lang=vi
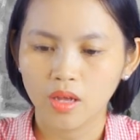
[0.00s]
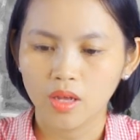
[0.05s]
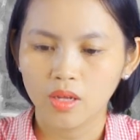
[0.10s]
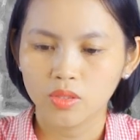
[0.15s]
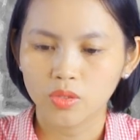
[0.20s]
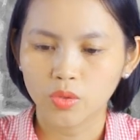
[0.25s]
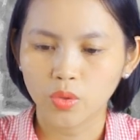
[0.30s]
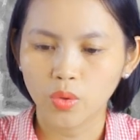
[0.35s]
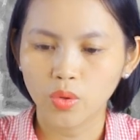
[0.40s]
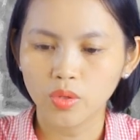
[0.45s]

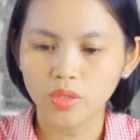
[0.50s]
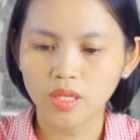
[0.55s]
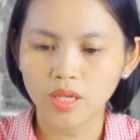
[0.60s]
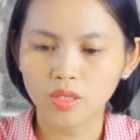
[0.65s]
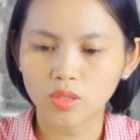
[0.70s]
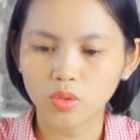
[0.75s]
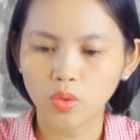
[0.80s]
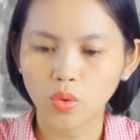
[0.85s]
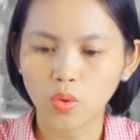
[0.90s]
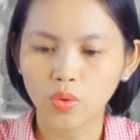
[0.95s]
chúa
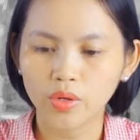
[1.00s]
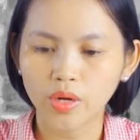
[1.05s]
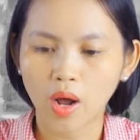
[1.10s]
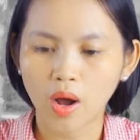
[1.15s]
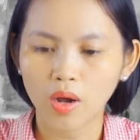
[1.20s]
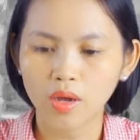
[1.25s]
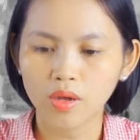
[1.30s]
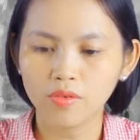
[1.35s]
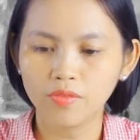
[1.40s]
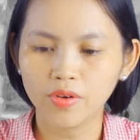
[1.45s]
giêsu
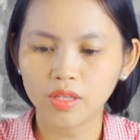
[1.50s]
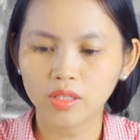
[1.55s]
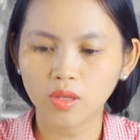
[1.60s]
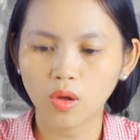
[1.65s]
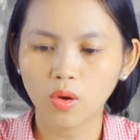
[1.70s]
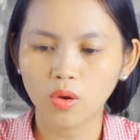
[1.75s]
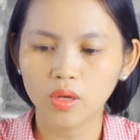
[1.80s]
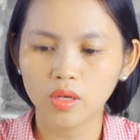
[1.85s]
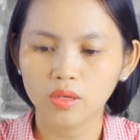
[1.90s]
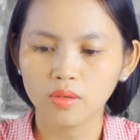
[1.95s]
nói với
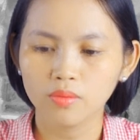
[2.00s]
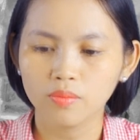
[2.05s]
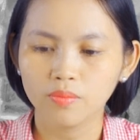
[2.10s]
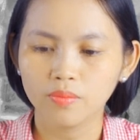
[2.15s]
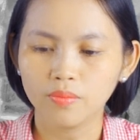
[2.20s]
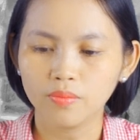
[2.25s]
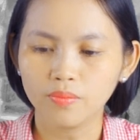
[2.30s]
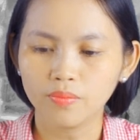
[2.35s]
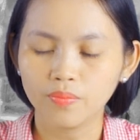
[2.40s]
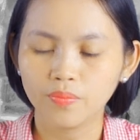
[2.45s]
tôi
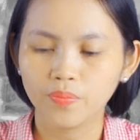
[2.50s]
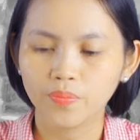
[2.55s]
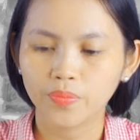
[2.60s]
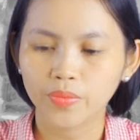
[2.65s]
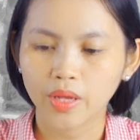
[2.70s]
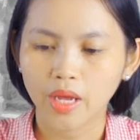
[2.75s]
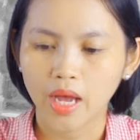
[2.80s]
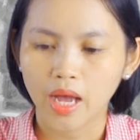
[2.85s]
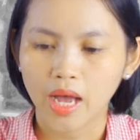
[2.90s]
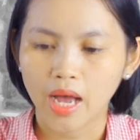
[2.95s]

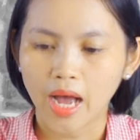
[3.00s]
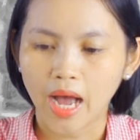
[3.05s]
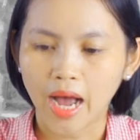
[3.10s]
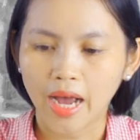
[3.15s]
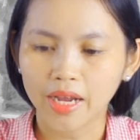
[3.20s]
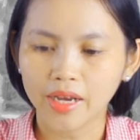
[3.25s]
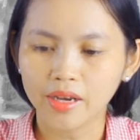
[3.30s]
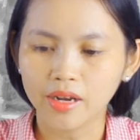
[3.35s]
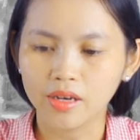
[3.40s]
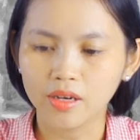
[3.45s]

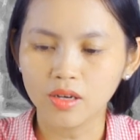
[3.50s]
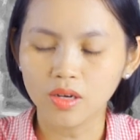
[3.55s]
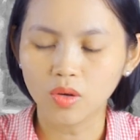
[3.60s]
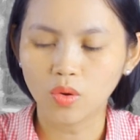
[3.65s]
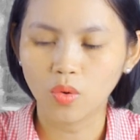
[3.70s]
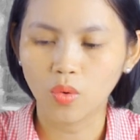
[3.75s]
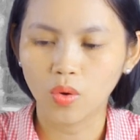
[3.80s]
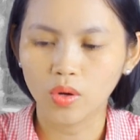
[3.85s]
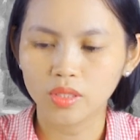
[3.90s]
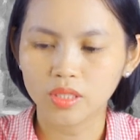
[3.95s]
ái nữ
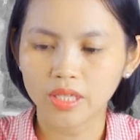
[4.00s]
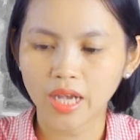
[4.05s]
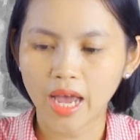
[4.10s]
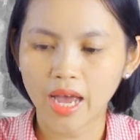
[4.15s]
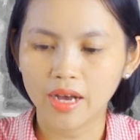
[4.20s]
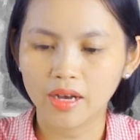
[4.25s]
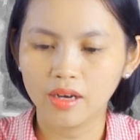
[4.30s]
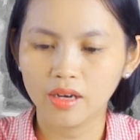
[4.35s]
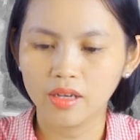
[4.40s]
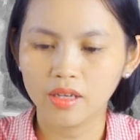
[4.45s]
của
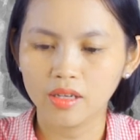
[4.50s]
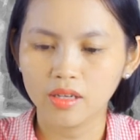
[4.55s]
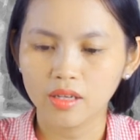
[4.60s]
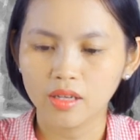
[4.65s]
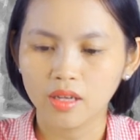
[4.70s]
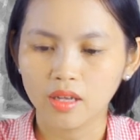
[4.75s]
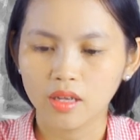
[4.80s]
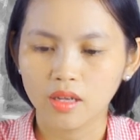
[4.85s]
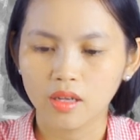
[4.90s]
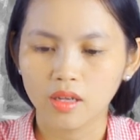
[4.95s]
cha ơi
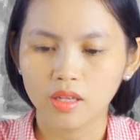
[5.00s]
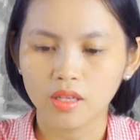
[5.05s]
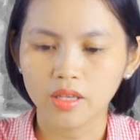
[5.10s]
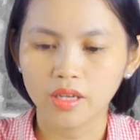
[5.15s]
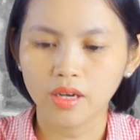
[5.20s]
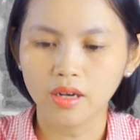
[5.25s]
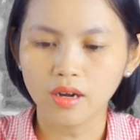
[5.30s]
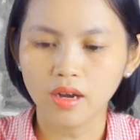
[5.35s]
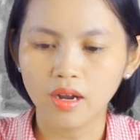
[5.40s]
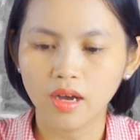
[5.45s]

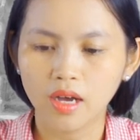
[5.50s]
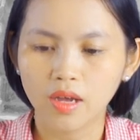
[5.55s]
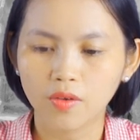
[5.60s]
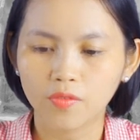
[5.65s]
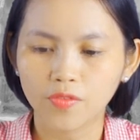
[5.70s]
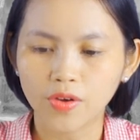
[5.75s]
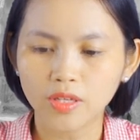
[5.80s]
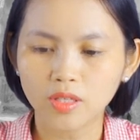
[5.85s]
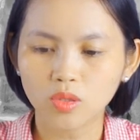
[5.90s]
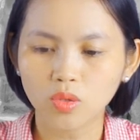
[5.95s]
những lời
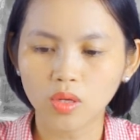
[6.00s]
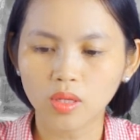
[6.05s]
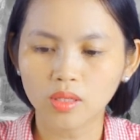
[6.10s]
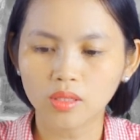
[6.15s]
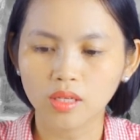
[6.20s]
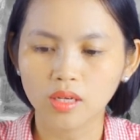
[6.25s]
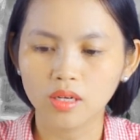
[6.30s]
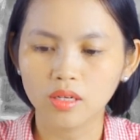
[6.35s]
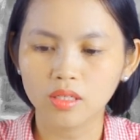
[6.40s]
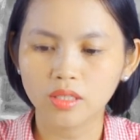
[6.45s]
phát xuất
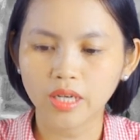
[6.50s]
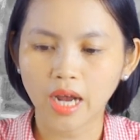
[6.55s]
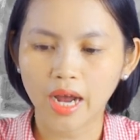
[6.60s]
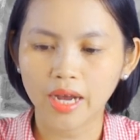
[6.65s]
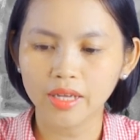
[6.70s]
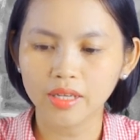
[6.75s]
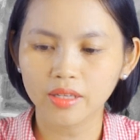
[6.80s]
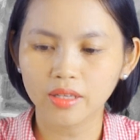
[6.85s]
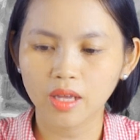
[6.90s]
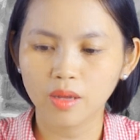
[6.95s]
từ
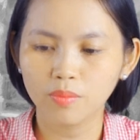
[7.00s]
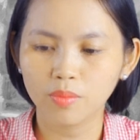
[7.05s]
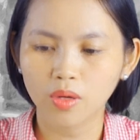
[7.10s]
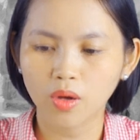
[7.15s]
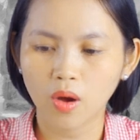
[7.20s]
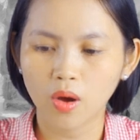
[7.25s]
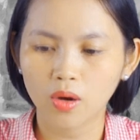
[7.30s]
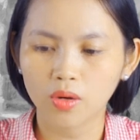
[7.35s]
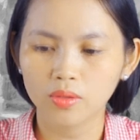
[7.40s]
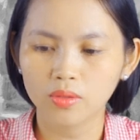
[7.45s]
trái tim
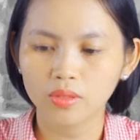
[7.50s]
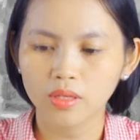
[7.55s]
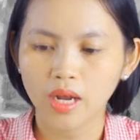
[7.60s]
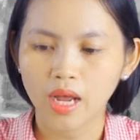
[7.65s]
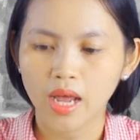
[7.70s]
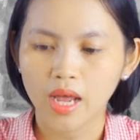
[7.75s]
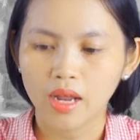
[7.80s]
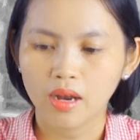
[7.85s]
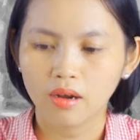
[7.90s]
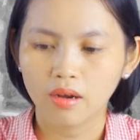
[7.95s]
con
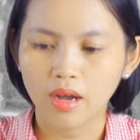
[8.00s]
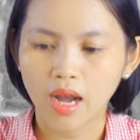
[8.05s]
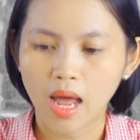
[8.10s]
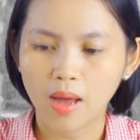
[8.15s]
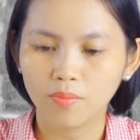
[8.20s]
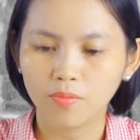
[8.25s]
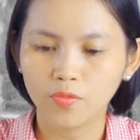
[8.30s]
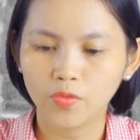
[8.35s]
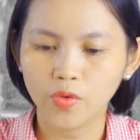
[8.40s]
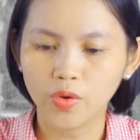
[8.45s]

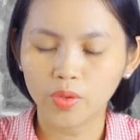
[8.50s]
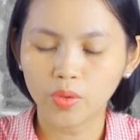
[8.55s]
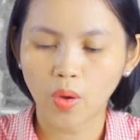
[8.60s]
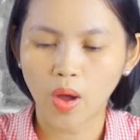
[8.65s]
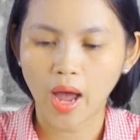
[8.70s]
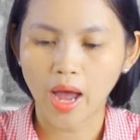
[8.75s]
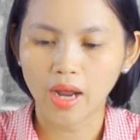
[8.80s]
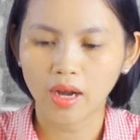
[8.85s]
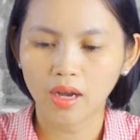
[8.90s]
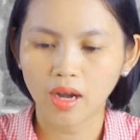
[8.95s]
làm vui
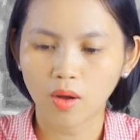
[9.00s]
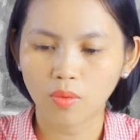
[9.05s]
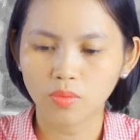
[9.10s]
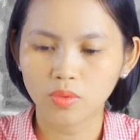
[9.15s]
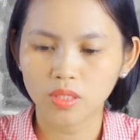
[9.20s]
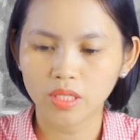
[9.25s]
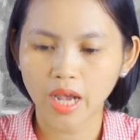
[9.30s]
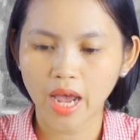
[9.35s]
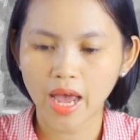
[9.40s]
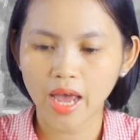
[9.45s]
thỏa
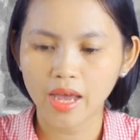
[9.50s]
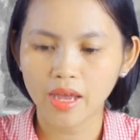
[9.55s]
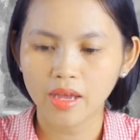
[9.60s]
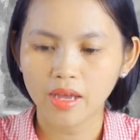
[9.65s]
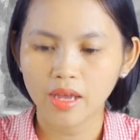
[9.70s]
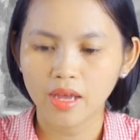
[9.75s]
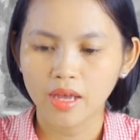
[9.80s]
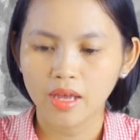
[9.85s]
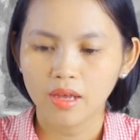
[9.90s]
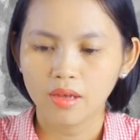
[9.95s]
lòng cha
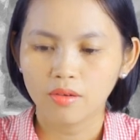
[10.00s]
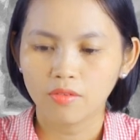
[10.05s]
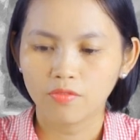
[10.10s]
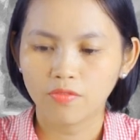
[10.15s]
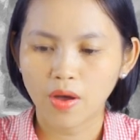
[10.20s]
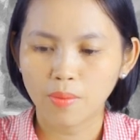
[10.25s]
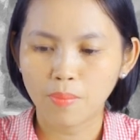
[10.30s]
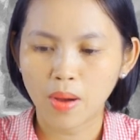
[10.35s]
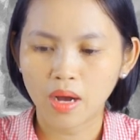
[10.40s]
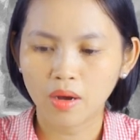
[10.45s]

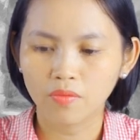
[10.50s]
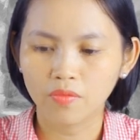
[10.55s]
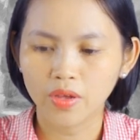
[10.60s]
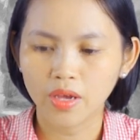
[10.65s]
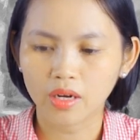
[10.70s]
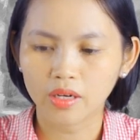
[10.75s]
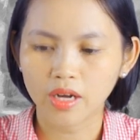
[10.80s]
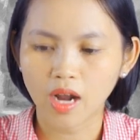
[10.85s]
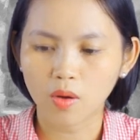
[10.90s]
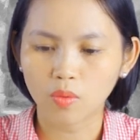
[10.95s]
và bằng
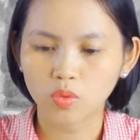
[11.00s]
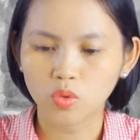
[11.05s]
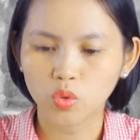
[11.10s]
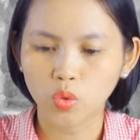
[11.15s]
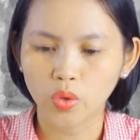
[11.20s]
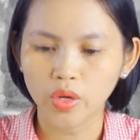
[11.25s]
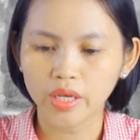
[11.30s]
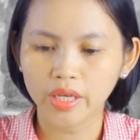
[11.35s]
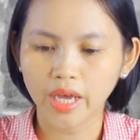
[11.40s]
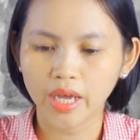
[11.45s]
việc đọc
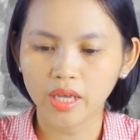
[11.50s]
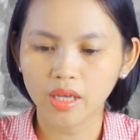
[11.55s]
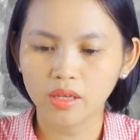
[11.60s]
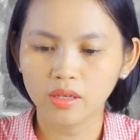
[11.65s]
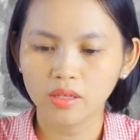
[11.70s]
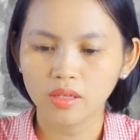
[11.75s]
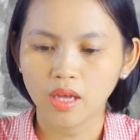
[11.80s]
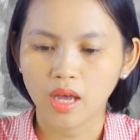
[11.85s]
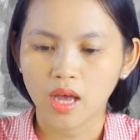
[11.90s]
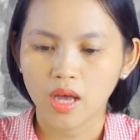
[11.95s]
chuỗi
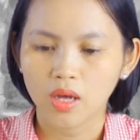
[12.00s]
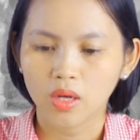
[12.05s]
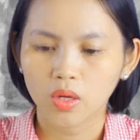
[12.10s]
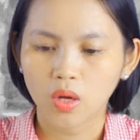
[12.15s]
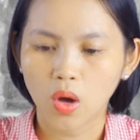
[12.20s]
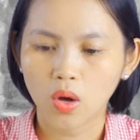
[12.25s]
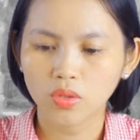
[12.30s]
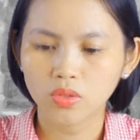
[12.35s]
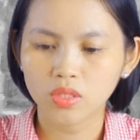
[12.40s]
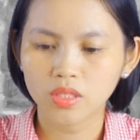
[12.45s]
kinh
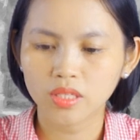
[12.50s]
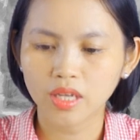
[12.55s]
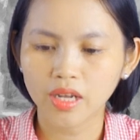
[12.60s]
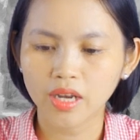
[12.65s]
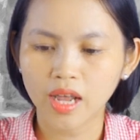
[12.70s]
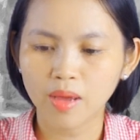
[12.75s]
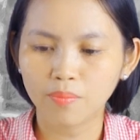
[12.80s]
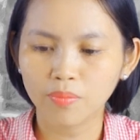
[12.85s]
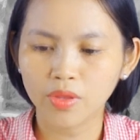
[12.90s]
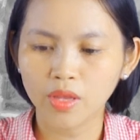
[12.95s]
con sẽ
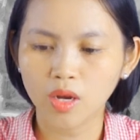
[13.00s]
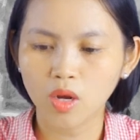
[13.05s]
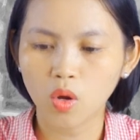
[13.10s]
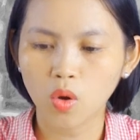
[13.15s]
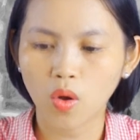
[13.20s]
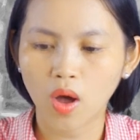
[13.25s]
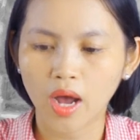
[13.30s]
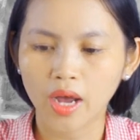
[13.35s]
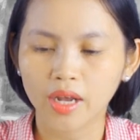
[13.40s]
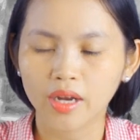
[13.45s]
đem nhân
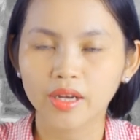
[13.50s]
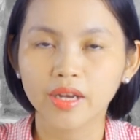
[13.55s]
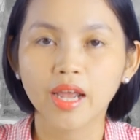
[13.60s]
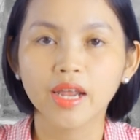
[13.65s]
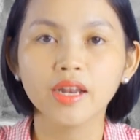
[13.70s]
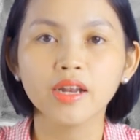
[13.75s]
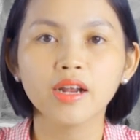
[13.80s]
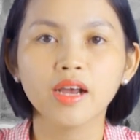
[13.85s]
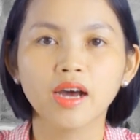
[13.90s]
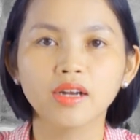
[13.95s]
loại
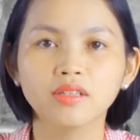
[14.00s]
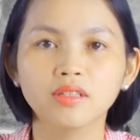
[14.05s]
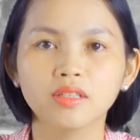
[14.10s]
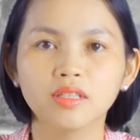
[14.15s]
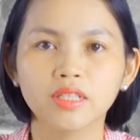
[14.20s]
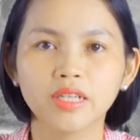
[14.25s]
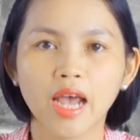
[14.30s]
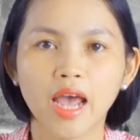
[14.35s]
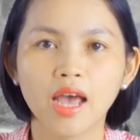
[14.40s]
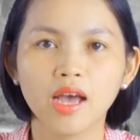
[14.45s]
đến gần
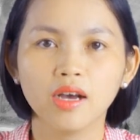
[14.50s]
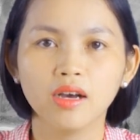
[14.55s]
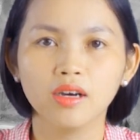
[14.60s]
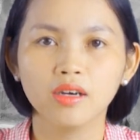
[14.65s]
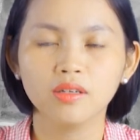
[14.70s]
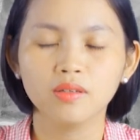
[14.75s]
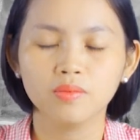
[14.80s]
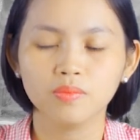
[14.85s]
cha hơn